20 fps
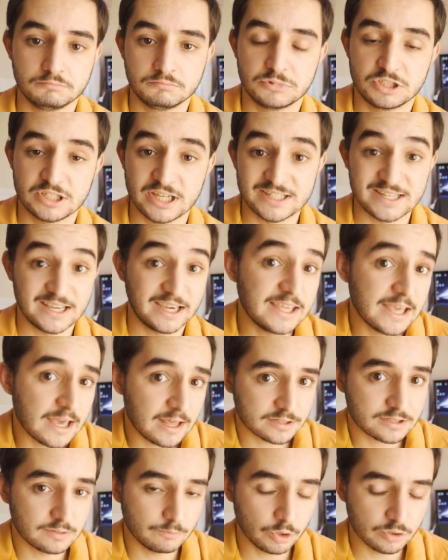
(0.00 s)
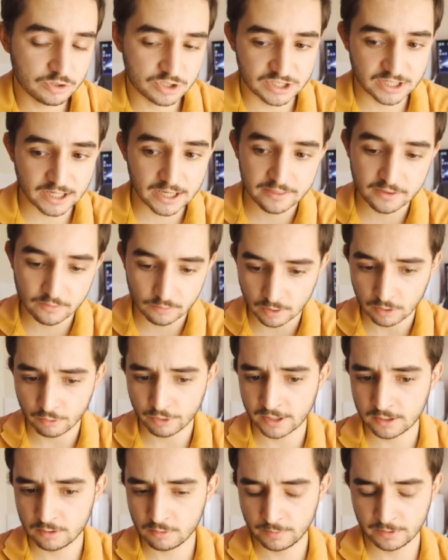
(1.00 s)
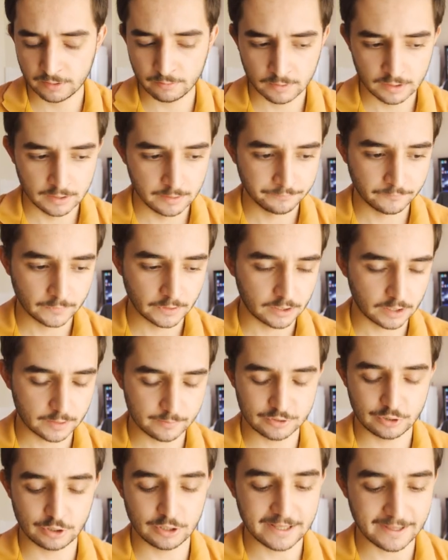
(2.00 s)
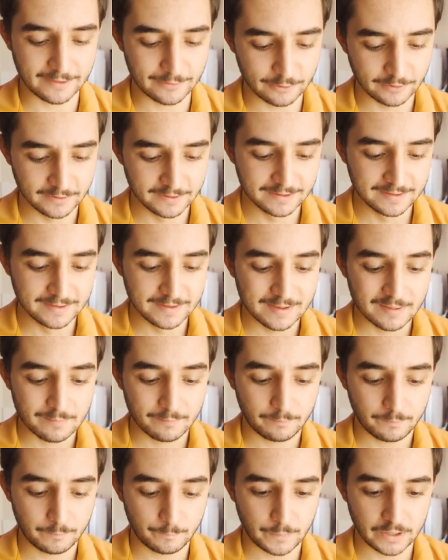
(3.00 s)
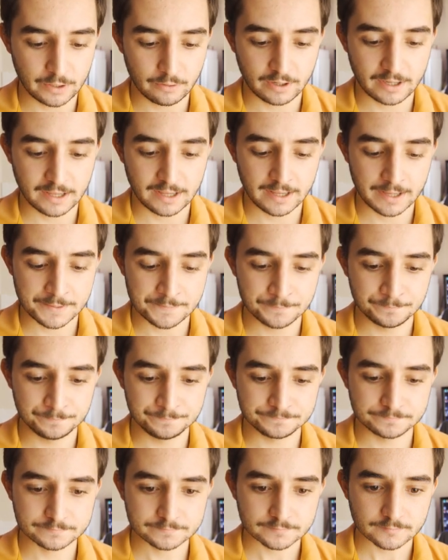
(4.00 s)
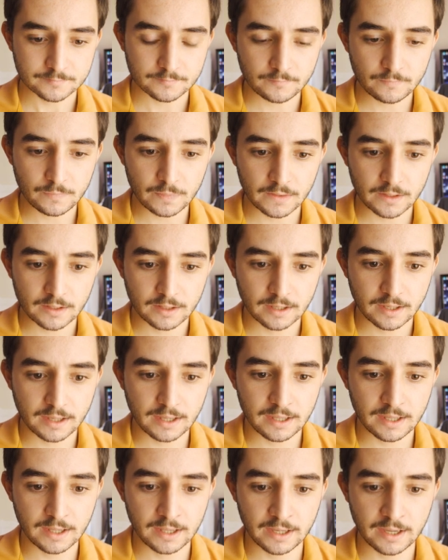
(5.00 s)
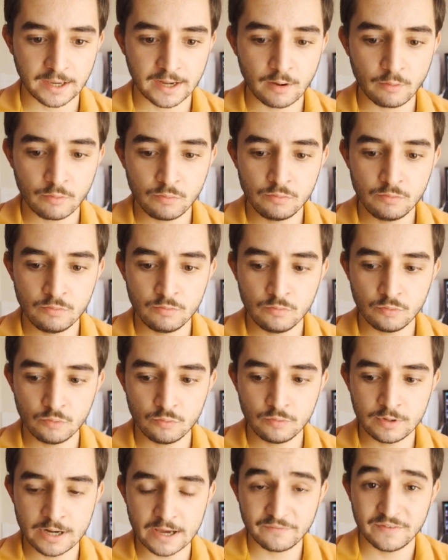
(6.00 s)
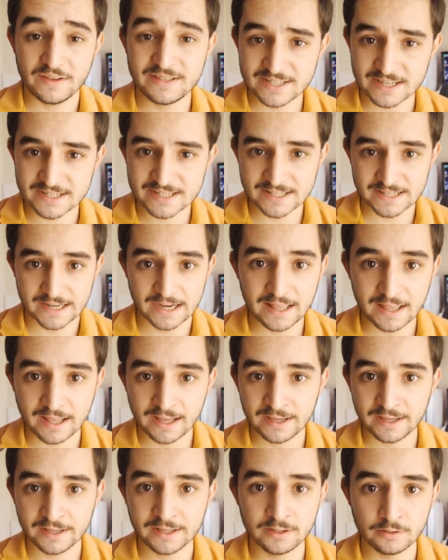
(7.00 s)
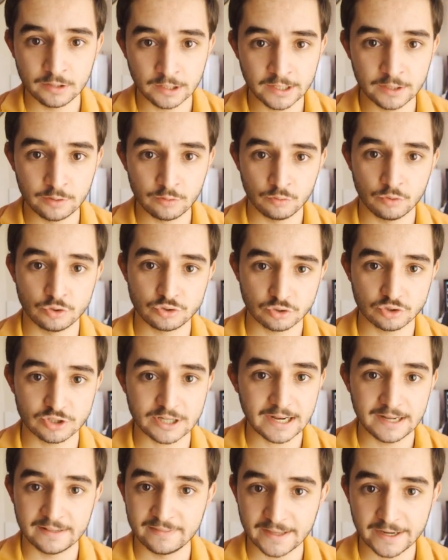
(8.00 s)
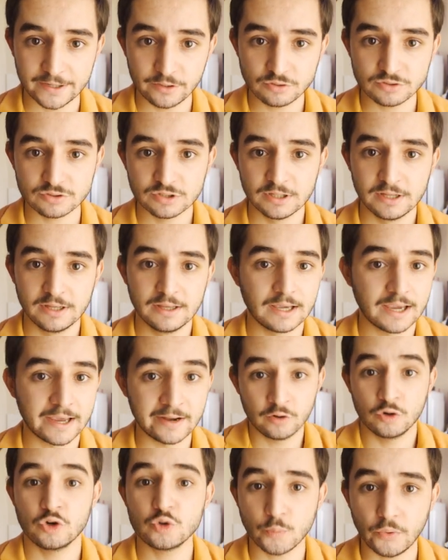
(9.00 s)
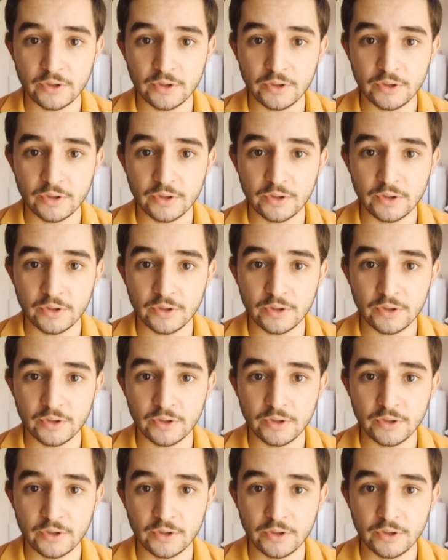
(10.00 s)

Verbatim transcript: se seguía, bueno, se sigue haciendo ahora, ¿no? Pero que me estoy liando. Pero que, mm, que era una fecha señalada en nuestros calendarios que no nos